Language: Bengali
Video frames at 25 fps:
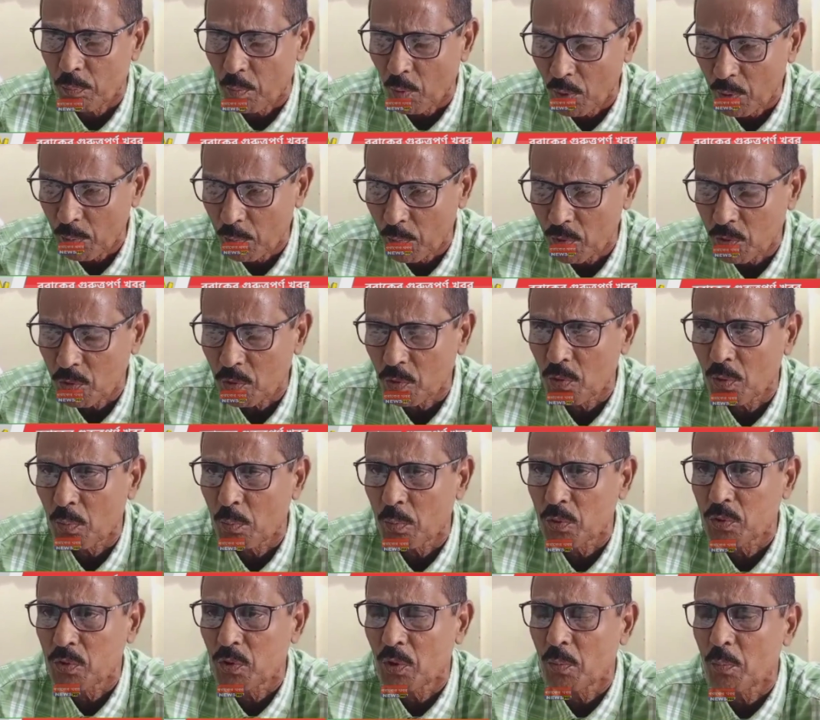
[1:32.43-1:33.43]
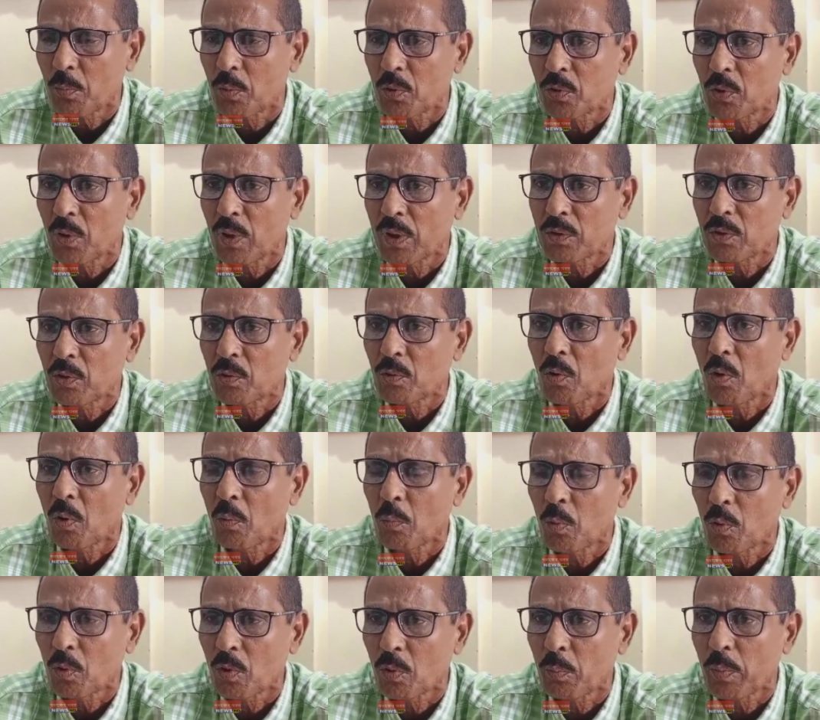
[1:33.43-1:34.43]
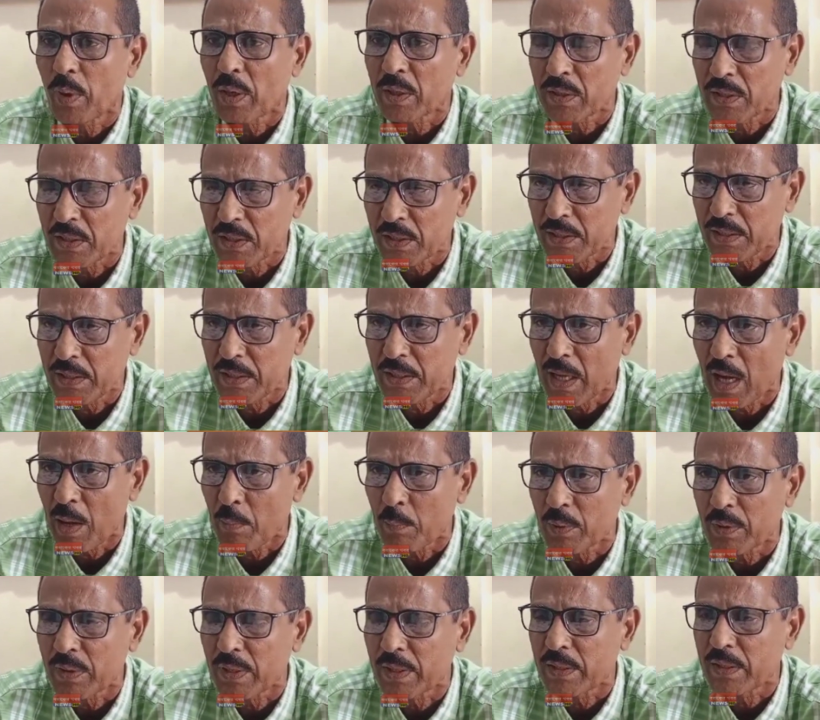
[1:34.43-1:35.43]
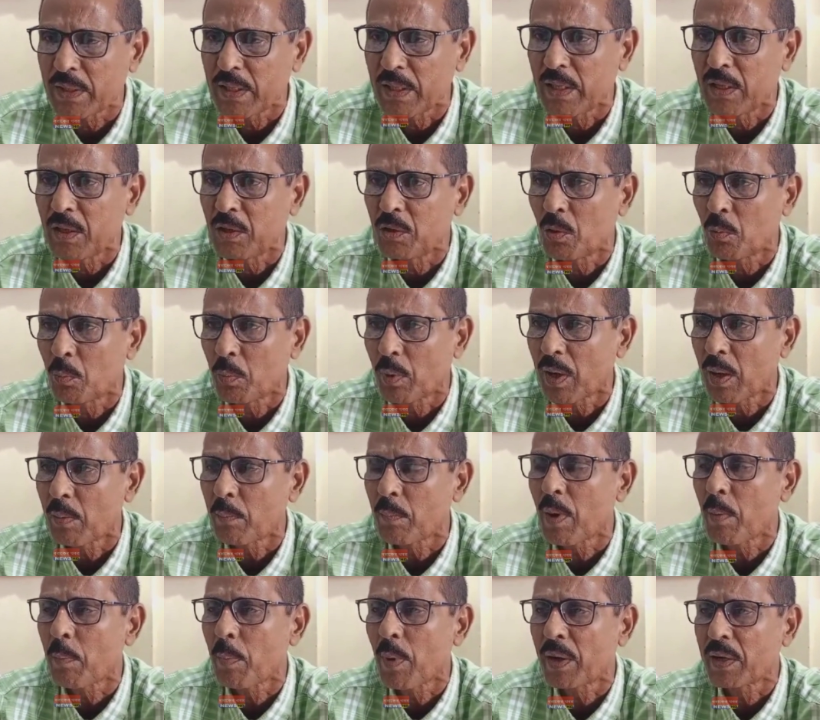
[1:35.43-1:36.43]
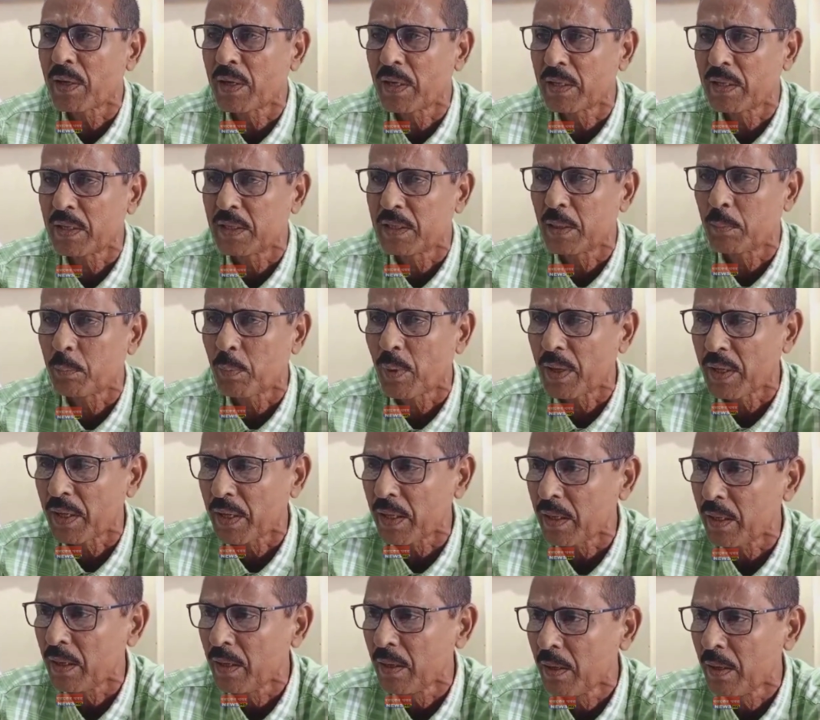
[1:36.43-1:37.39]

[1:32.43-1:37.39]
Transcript: পরিমল শুক্লবদ্ধর মতো একজন কর্মঠ ব্যক্তি যদি আমাদের দিল্লি দরবার আমরা পাঠিয়ে দিতে পারি